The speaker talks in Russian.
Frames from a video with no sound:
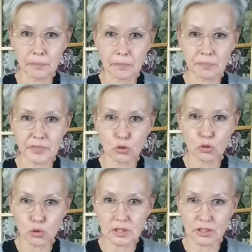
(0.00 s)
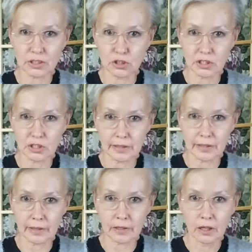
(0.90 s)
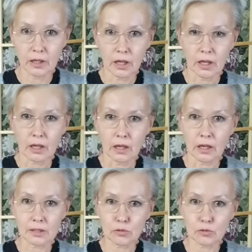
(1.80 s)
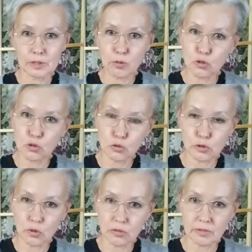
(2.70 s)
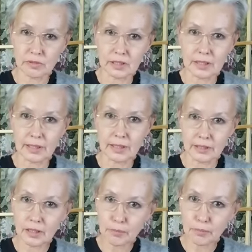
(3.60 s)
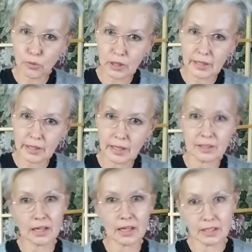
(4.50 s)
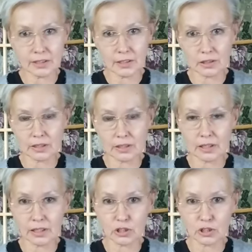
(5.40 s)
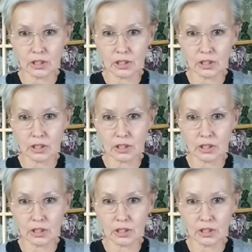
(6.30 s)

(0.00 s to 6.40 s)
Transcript: курсы очищения а, с помощью условного голодания по огонян, как я делала это раньше,